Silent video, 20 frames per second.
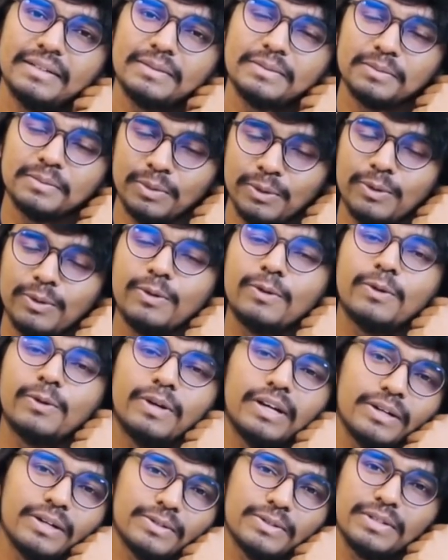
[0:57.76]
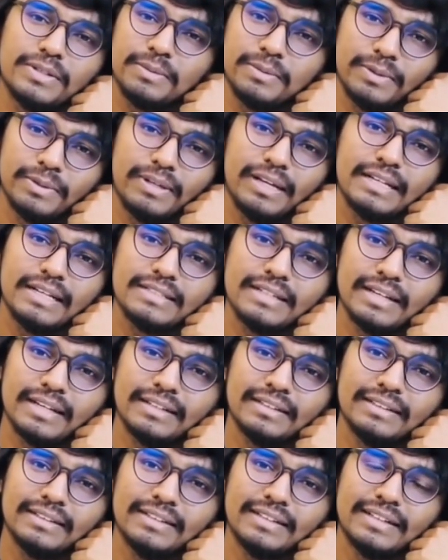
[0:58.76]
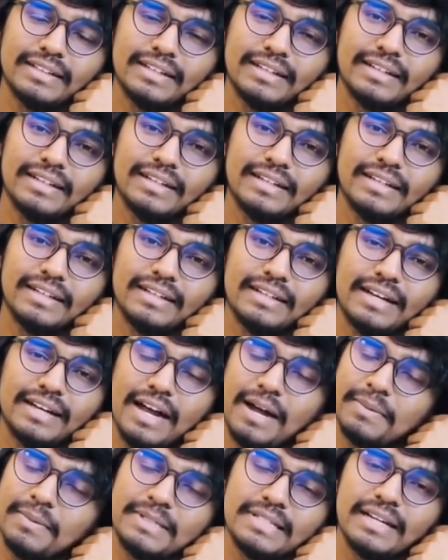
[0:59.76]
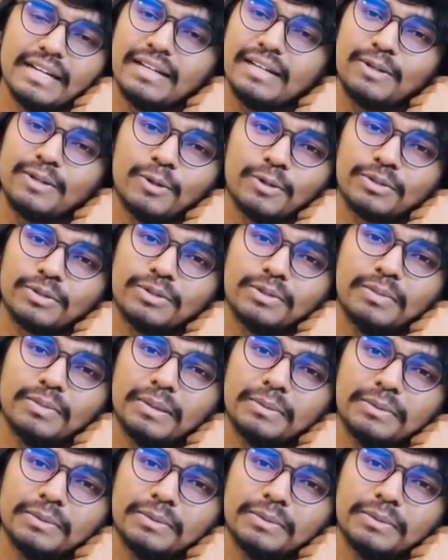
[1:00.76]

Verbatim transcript: জীবনে কত অপ্রয়োজনীয় জিনিসেই তো আমরা মনে রাইখা দিই